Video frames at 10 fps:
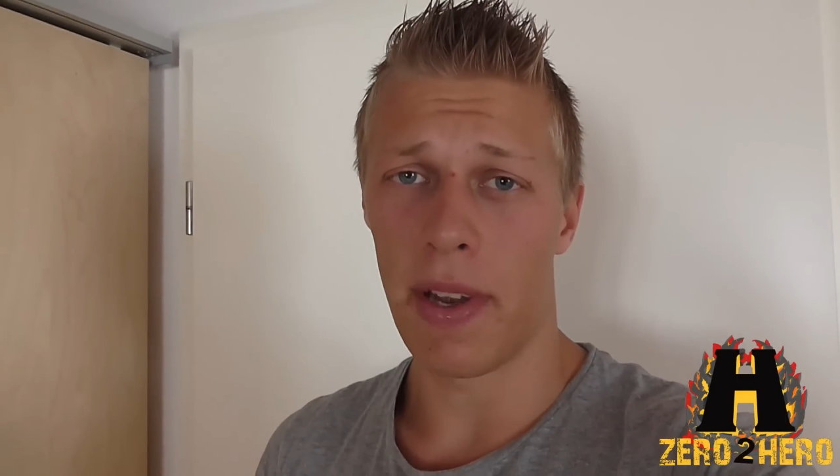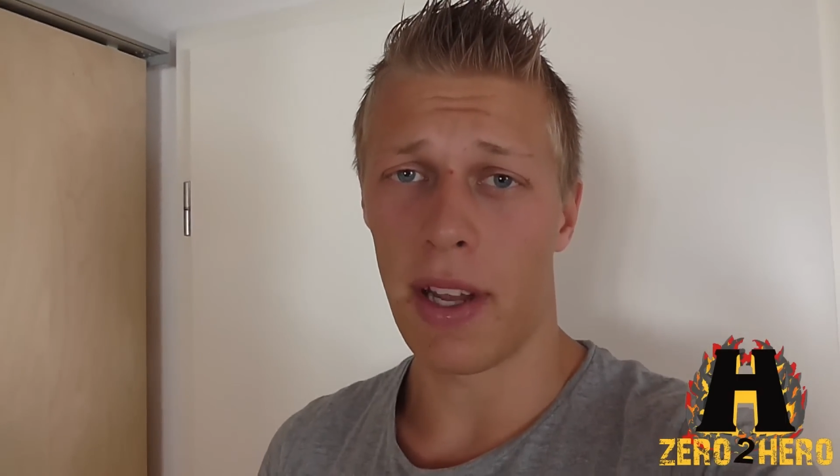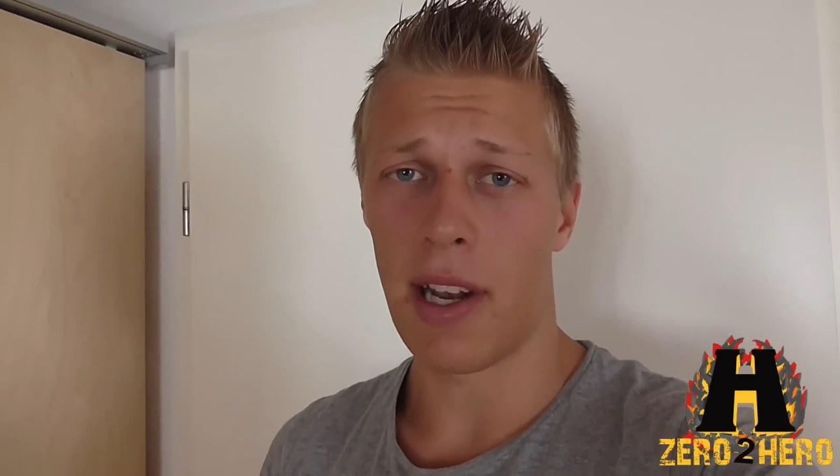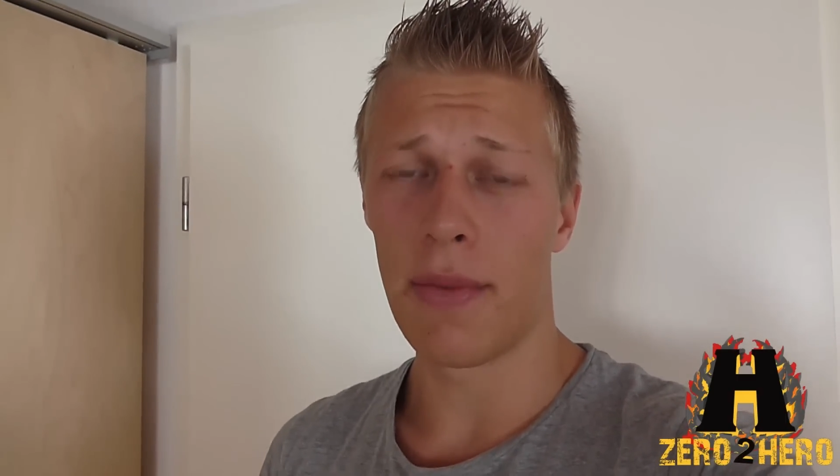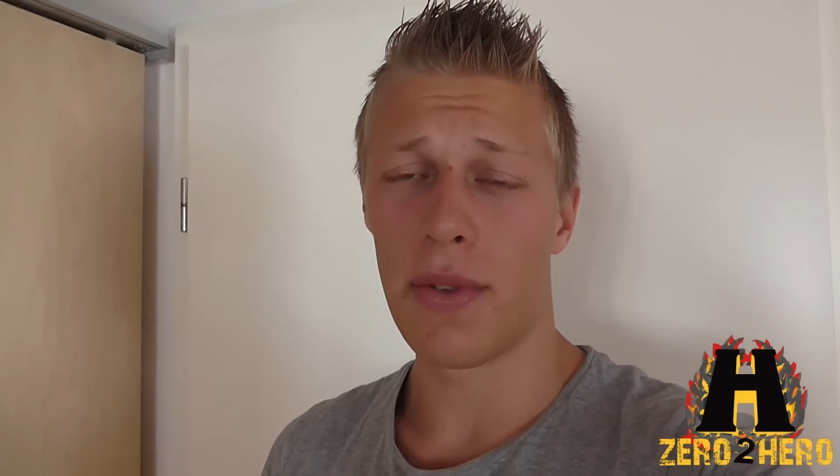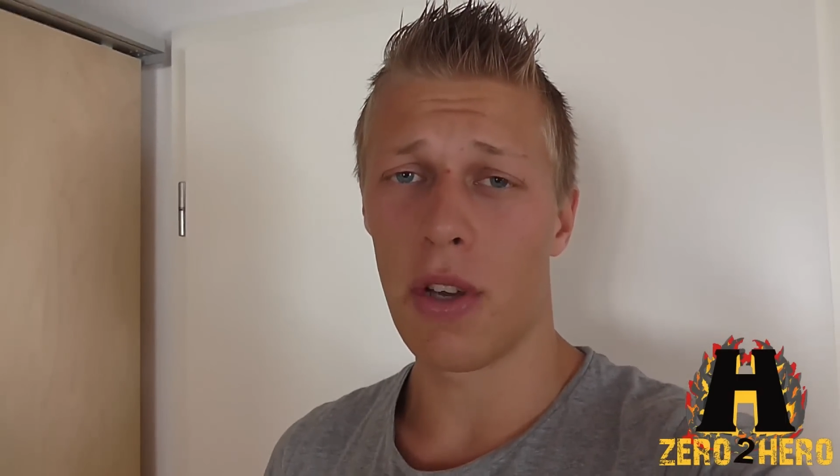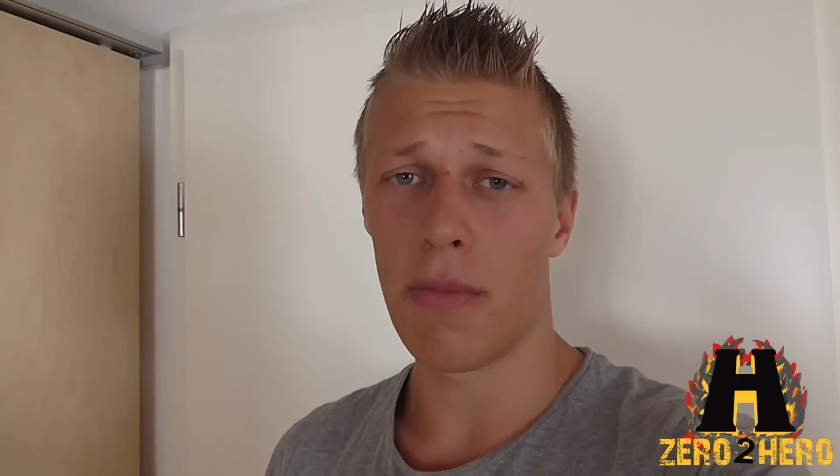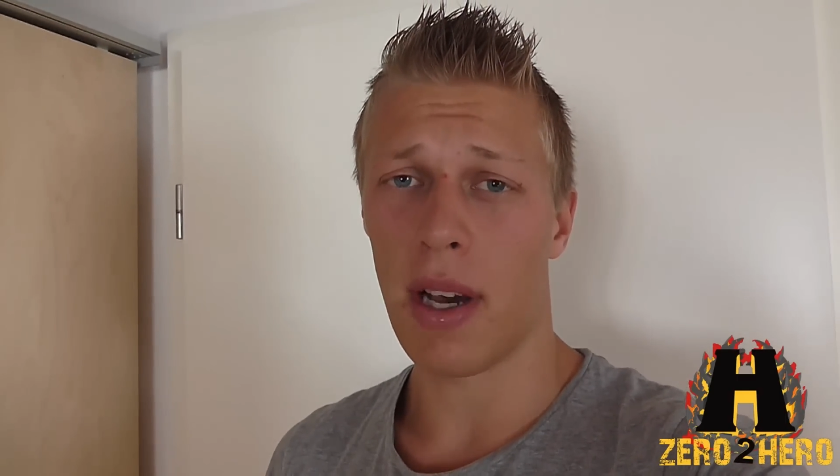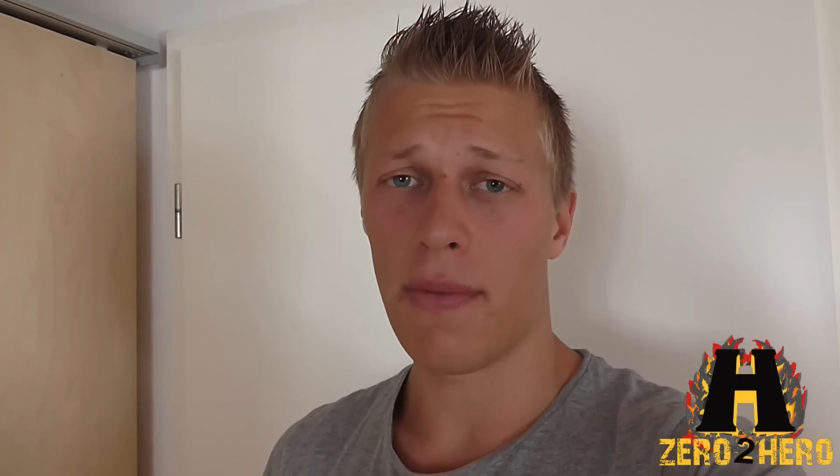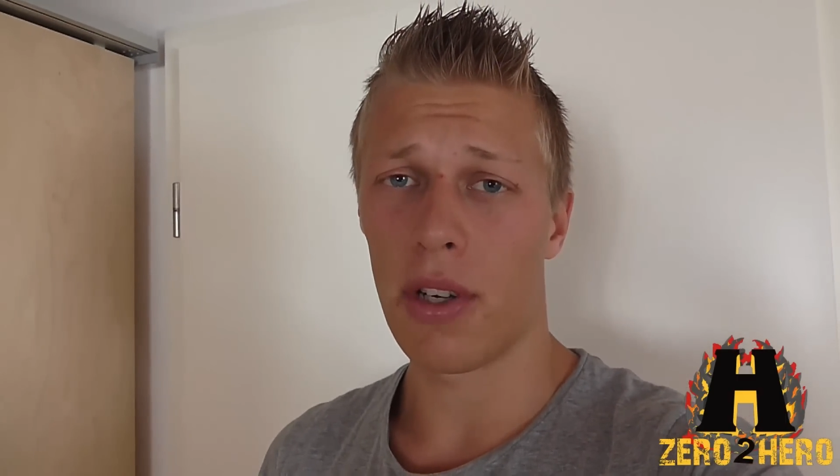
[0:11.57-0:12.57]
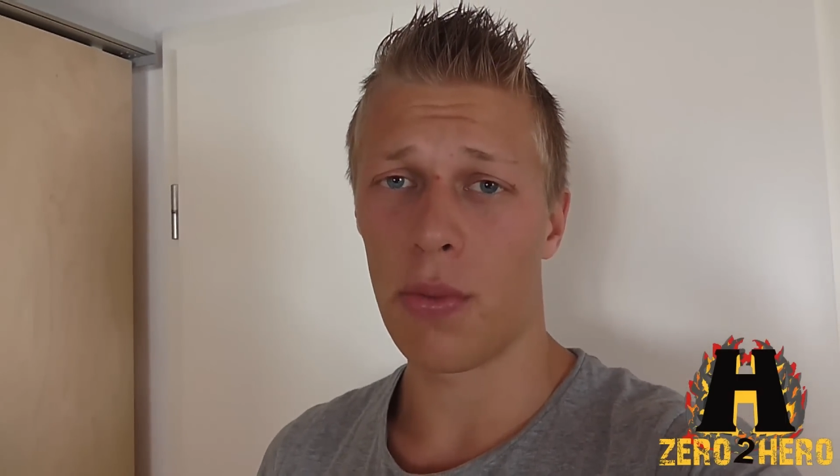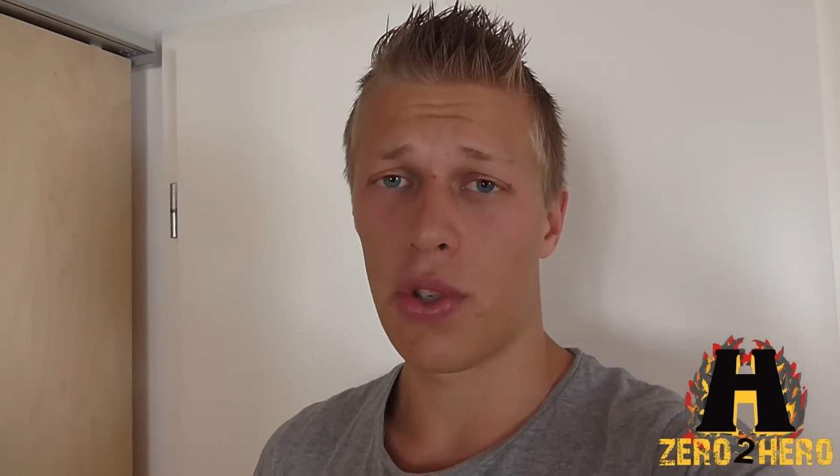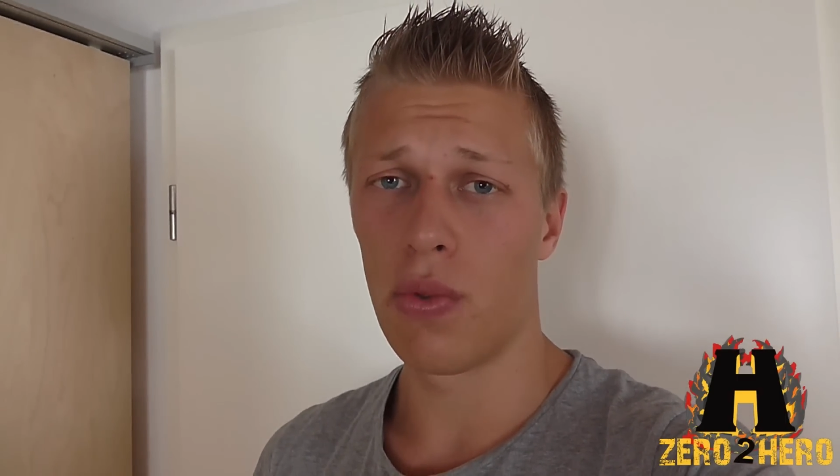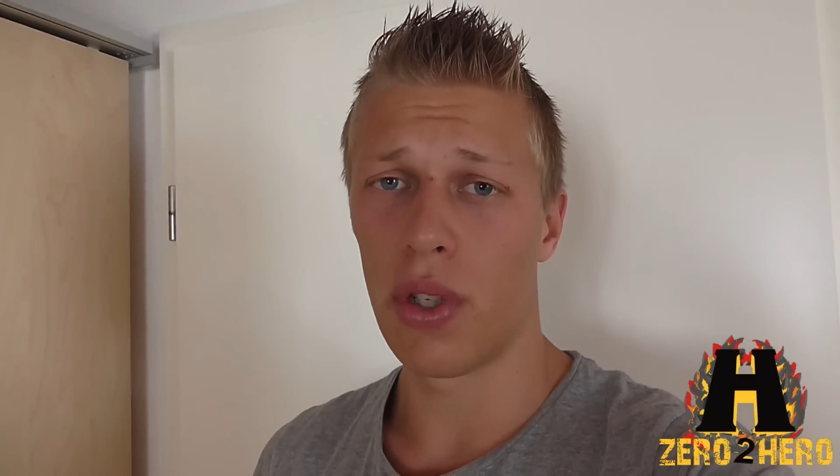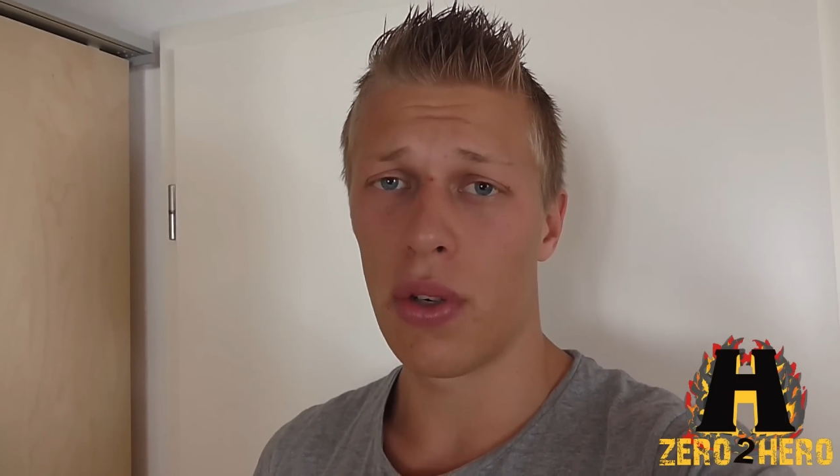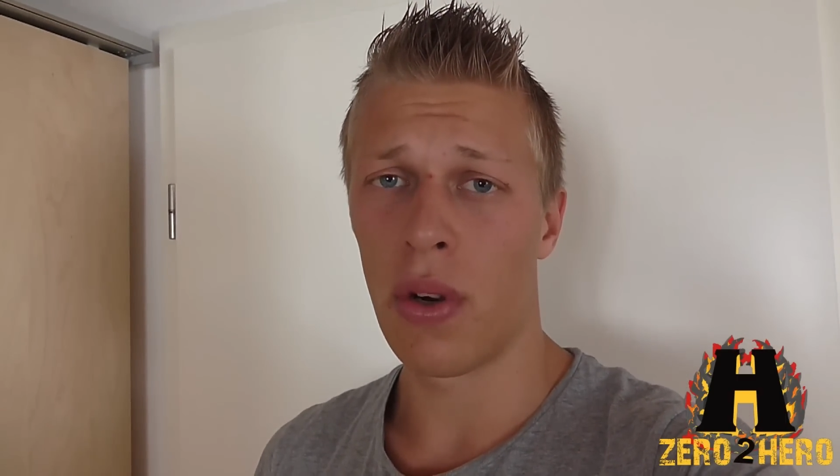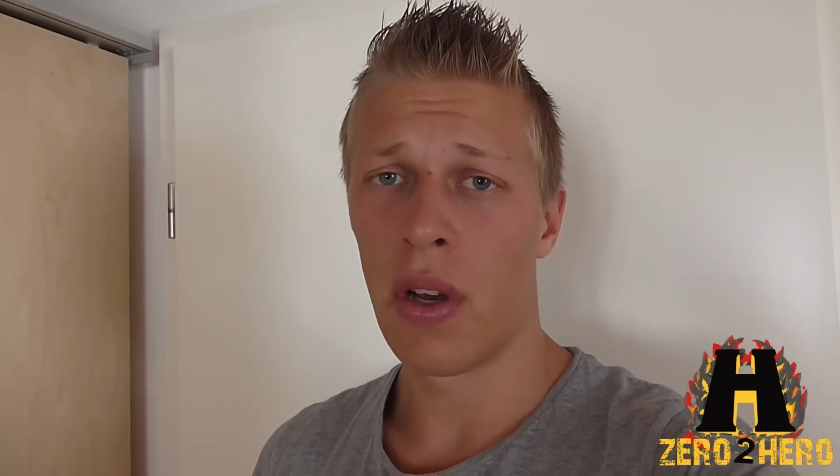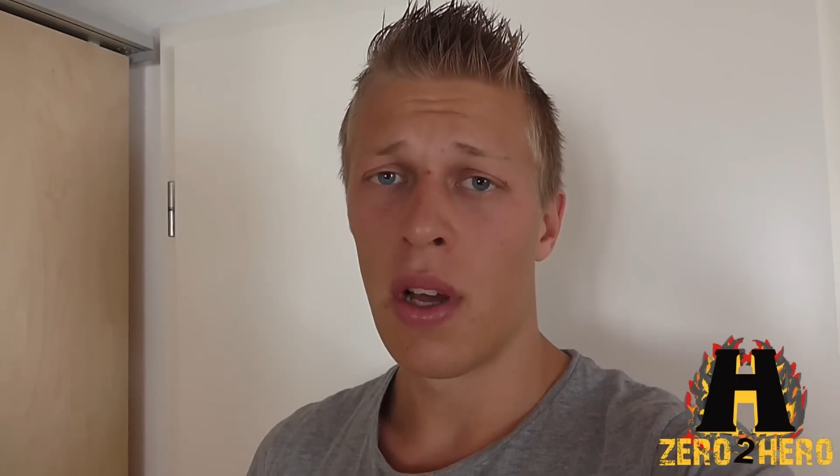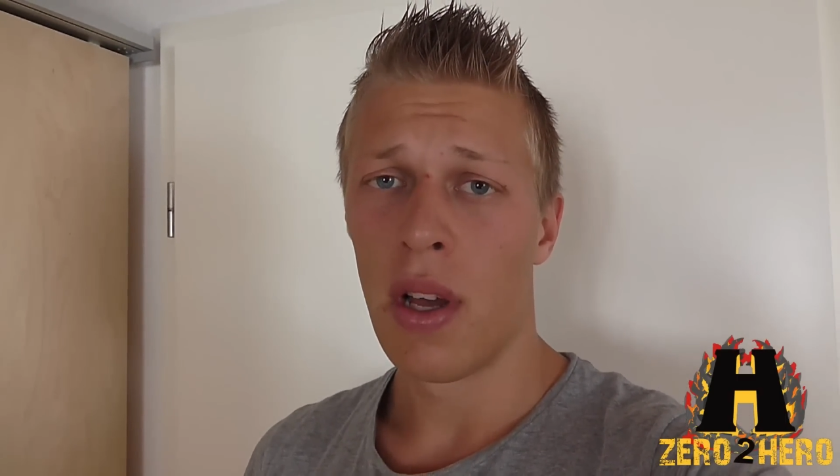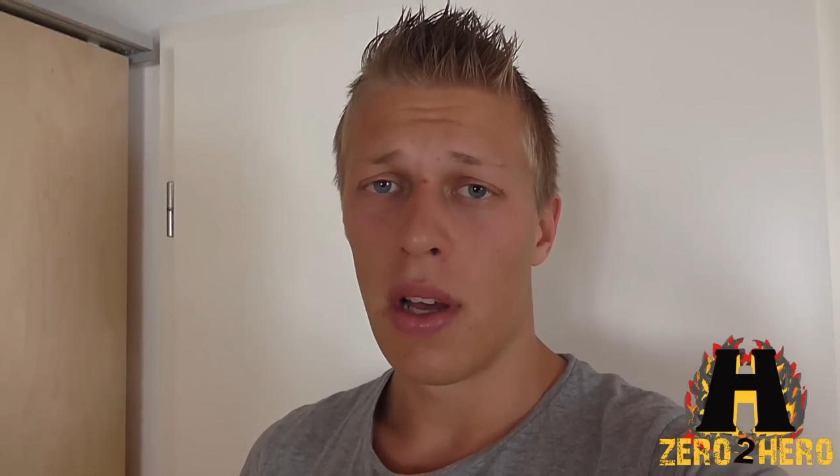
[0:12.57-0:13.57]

wenn ihr Klimmzüge machen wollt im Studio,